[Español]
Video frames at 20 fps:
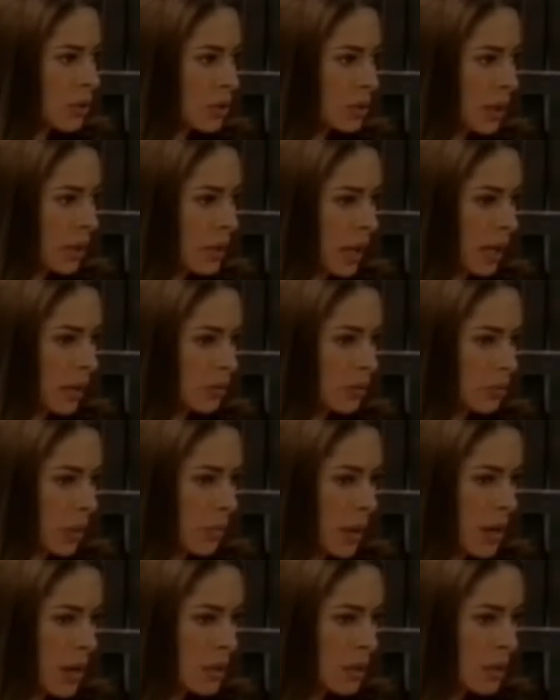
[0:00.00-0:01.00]
yo no sabía que era tu
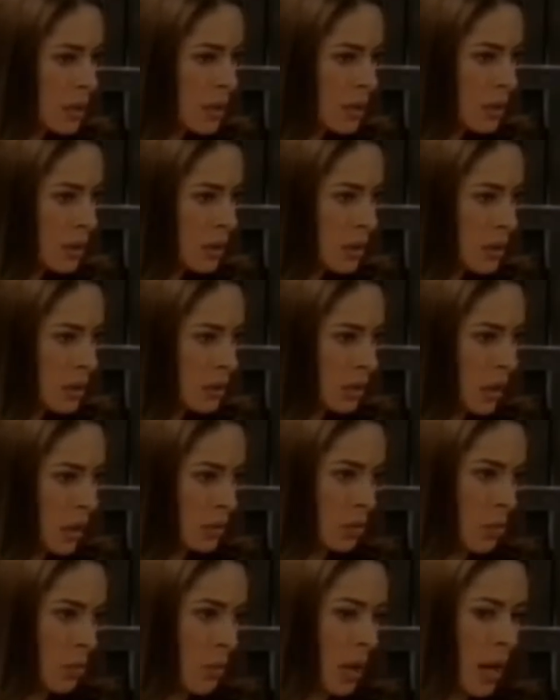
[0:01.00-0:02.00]
papá.
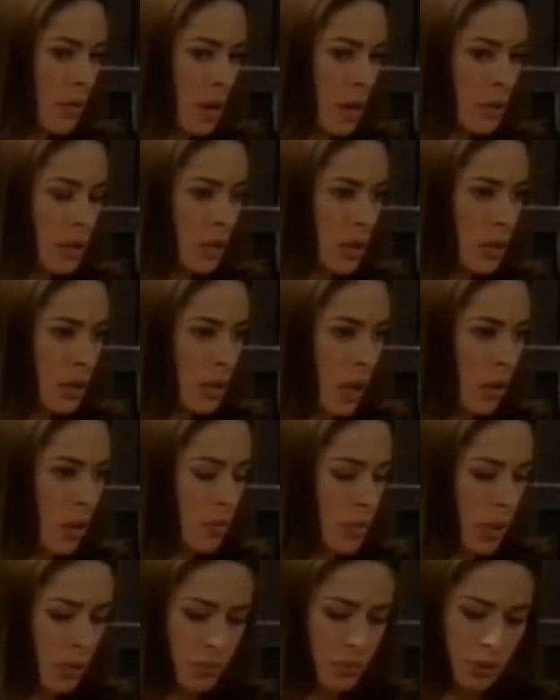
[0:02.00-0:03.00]
A tu mamá la había visto en el
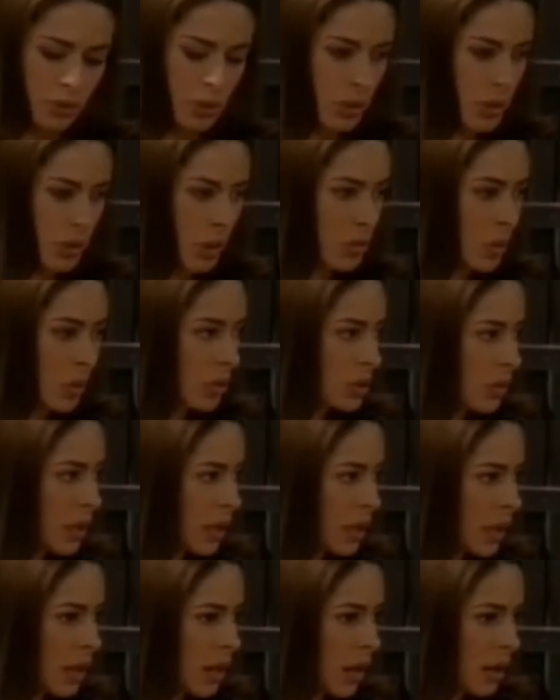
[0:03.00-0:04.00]
salón, pero pues tampoco
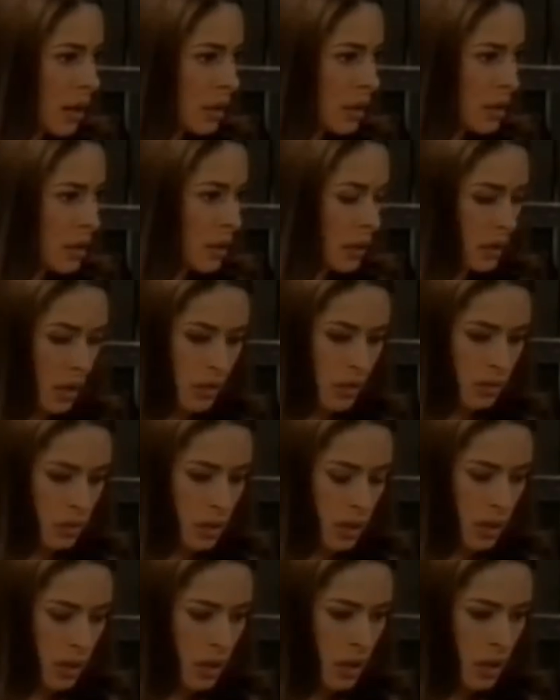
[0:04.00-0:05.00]
sabía quién era. Hasta anoche.